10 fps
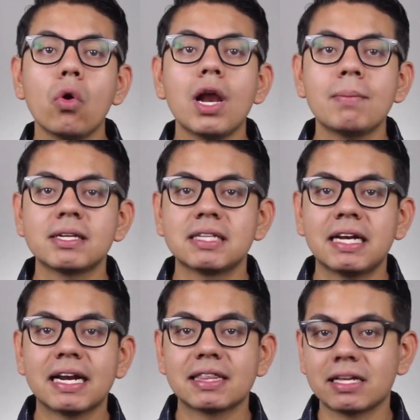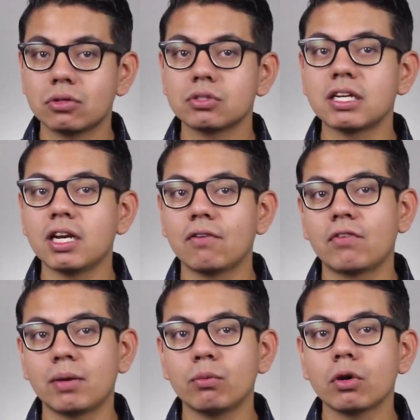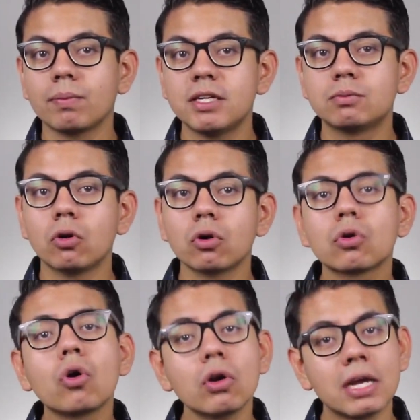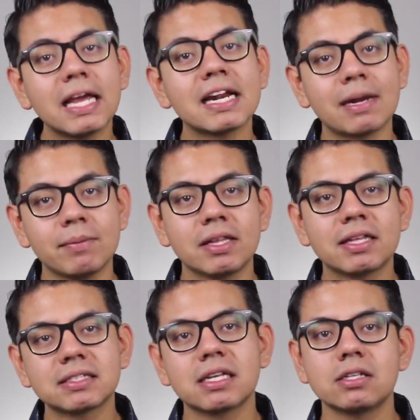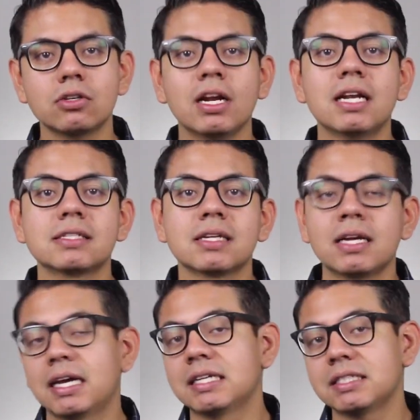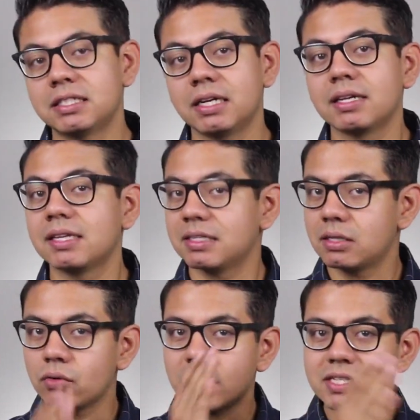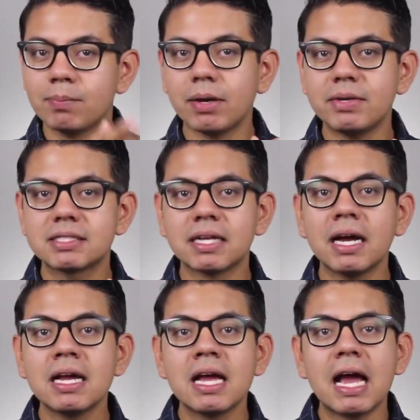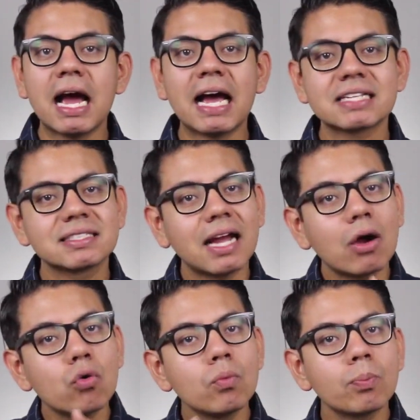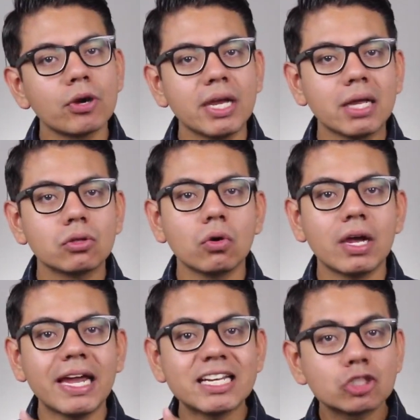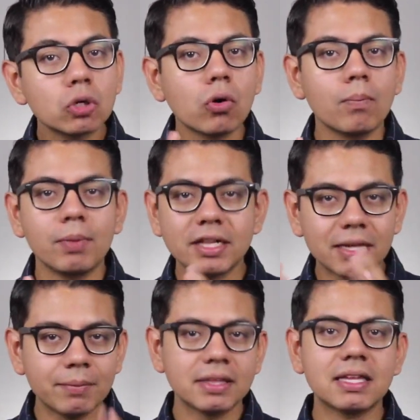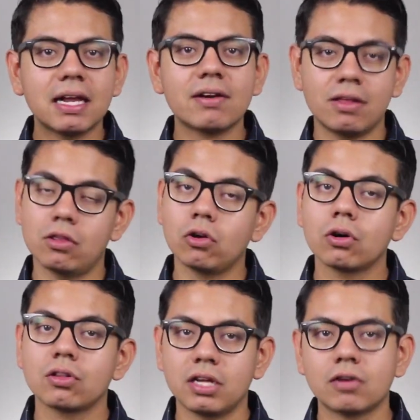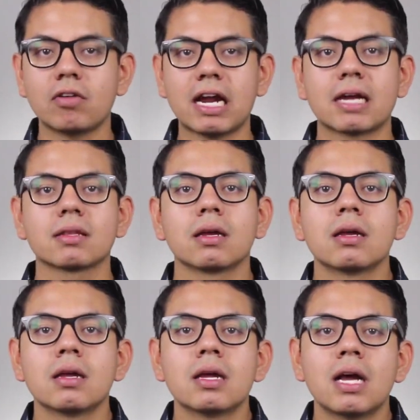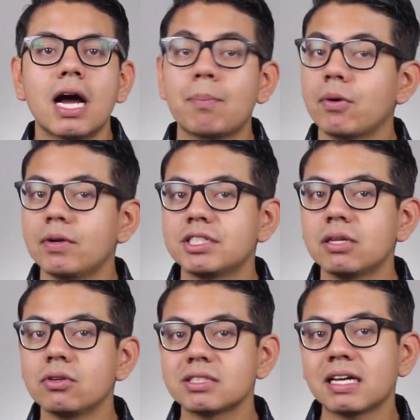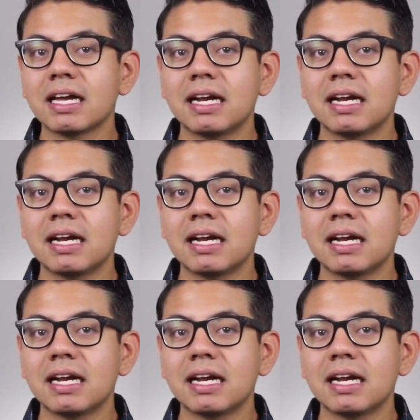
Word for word: o almacenar datos en el framework mismo con herramientas adicionales. Es decir, desde una simple vista hasta un proyecto hecho completamente alrededor de React. Aprovechando esta